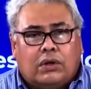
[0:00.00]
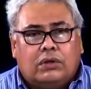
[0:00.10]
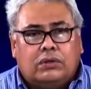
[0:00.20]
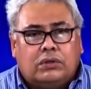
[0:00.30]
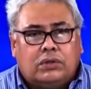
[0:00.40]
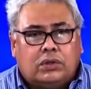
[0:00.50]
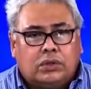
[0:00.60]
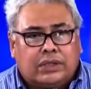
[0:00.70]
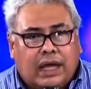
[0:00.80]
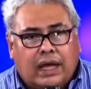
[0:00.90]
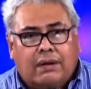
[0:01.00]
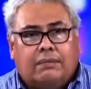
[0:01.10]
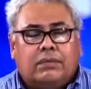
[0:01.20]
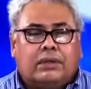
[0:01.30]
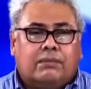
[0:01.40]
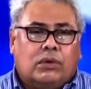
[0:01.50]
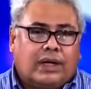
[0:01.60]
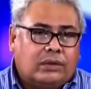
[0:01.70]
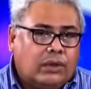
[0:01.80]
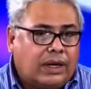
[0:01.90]
con Rusia,
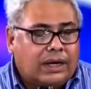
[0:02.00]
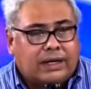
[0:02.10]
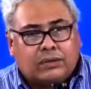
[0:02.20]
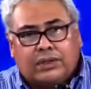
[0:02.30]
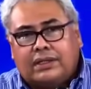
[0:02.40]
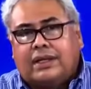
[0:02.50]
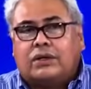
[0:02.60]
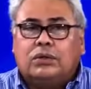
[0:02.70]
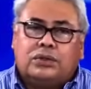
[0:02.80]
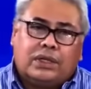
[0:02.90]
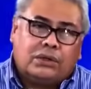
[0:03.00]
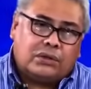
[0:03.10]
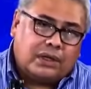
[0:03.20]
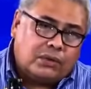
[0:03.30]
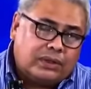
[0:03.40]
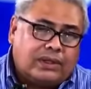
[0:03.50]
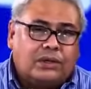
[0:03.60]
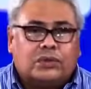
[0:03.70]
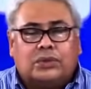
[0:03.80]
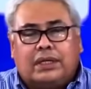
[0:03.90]
buscando declaraciones de Rusia en contra de los
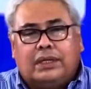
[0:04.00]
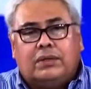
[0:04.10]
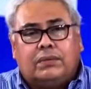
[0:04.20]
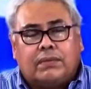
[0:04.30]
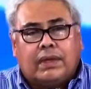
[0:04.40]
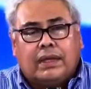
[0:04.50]
Estados Unidos.